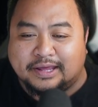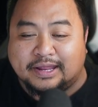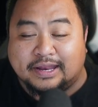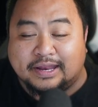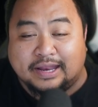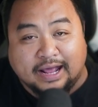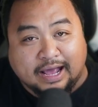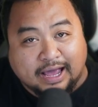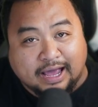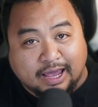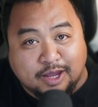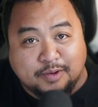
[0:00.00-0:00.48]

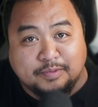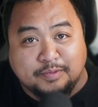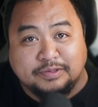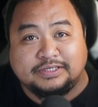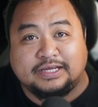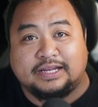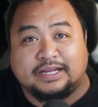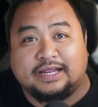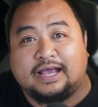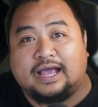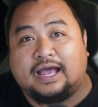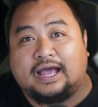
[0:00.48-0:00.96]
nangayon man
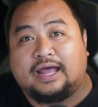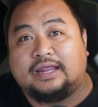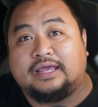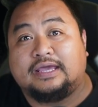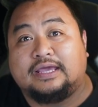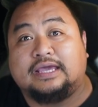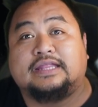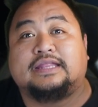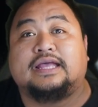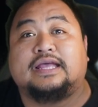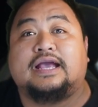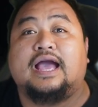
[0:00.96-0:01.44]
sila hari
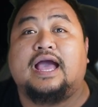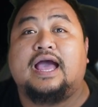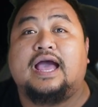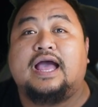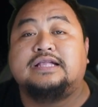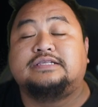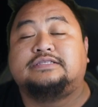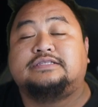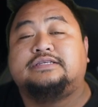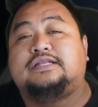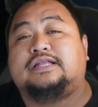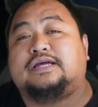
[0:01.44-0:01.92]

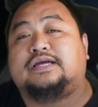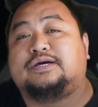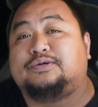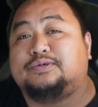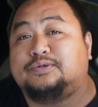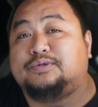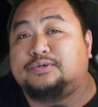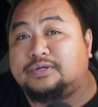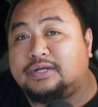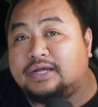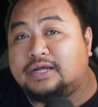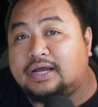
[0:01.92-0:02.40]
itagaan sila
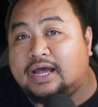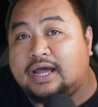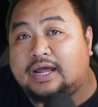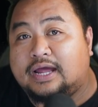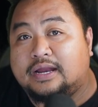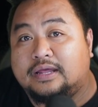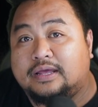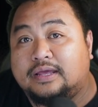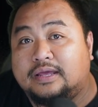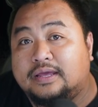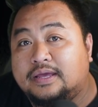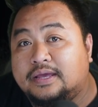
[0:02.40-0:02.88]
og unang
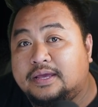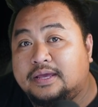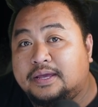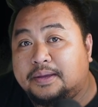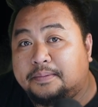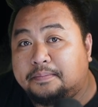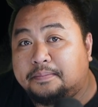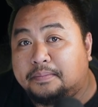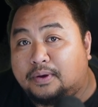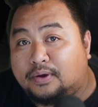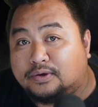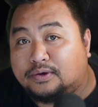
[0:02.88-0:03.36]
hari
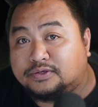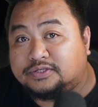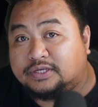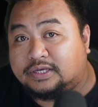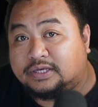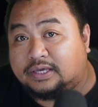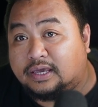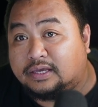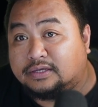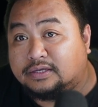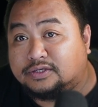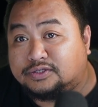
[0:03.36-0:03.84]
mao si
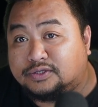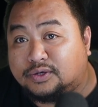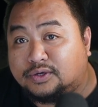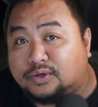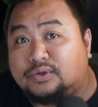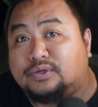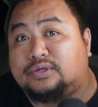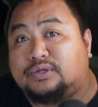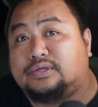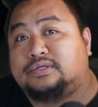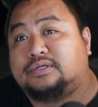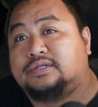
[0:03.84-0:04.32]
King
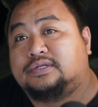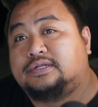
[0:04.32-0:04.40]
Saul